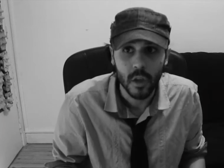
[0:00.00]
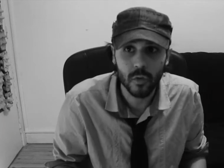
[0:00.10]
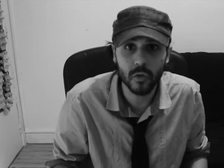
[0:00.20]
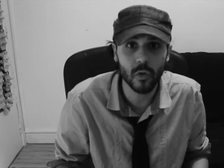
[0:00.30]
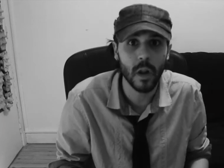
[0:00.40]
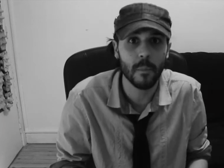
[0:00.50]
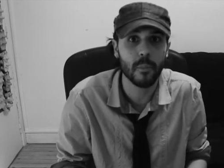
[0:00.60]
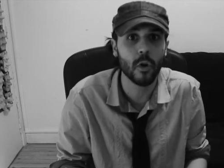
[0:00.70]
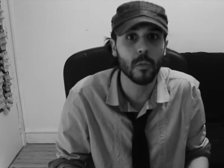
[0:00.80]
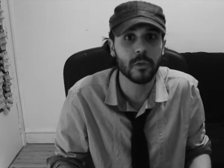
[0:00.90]
tout cela
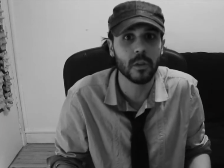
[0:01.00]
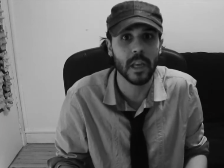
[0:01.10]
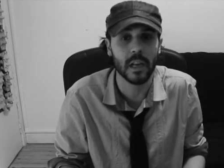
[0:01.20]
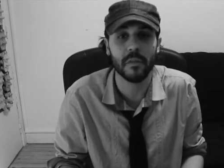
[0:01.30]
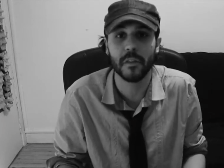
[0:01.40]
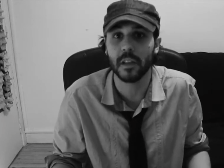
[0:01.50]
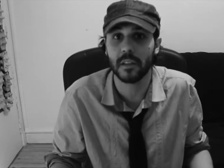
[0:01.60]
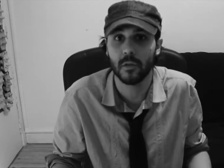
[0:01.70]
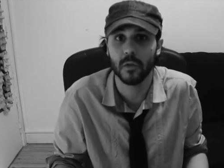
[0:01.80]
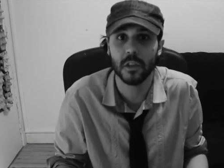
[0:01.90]
pour obtenir la
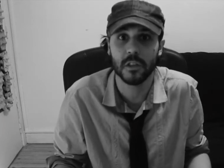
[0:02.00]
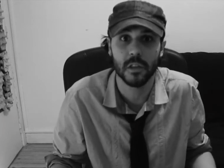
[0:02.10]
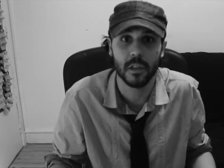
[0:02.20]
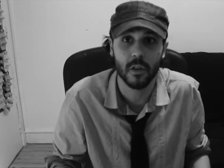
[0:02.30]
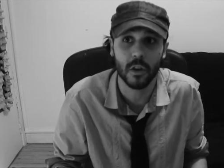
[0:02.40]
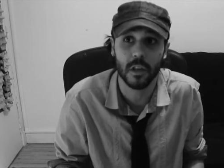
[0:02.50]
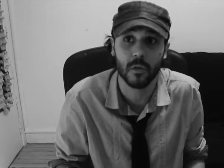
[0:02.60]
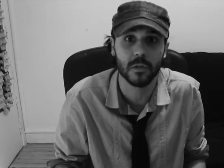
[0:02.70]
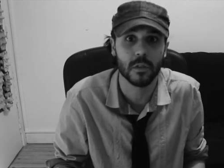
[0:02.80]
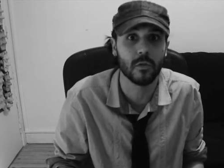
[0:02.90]
fierté de ses géniteurs qui
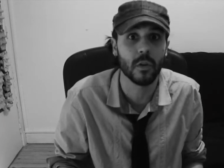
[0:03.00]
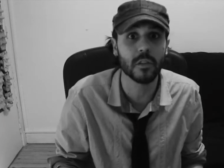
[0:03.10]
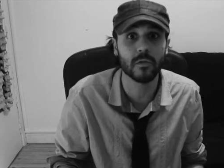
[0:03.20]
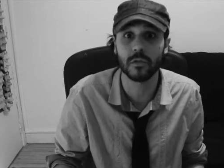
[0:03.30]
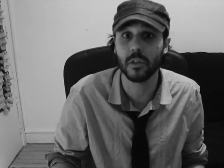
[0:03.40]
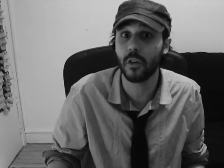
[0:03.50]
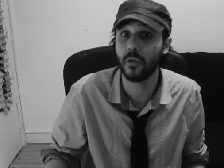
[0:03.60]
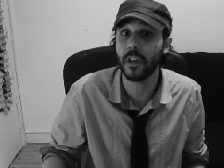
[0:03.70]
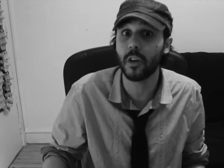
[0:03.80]
constituera son seul et unique